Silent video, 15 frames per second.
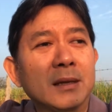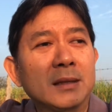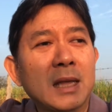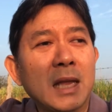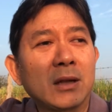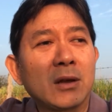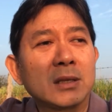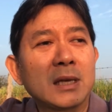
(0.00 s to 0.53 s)

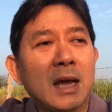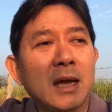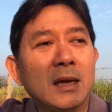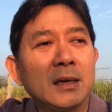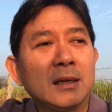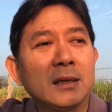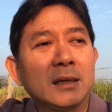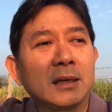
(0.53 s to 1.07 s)
ท่านก็จะ
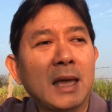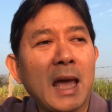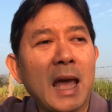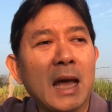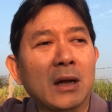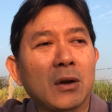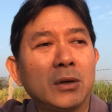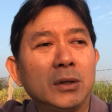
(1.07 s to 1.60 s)
แก่
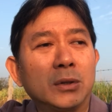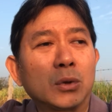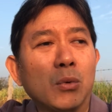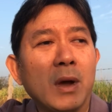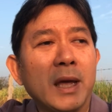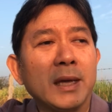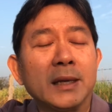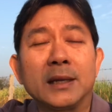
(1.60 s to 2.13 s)
ก่อนร
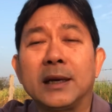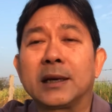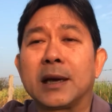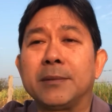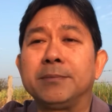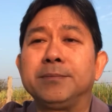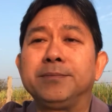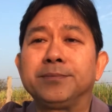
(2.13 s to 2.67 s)
วยนะค
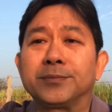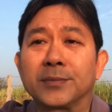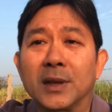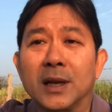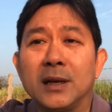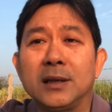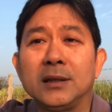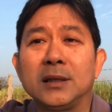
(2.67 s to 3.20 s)
รับ
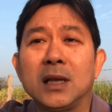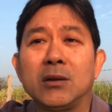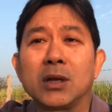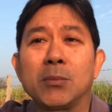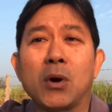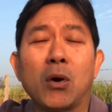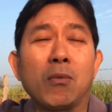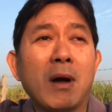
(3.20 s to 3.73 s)
หรือเรา
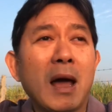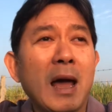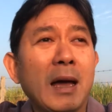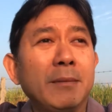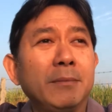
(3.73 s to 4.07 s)
จะบอกว่า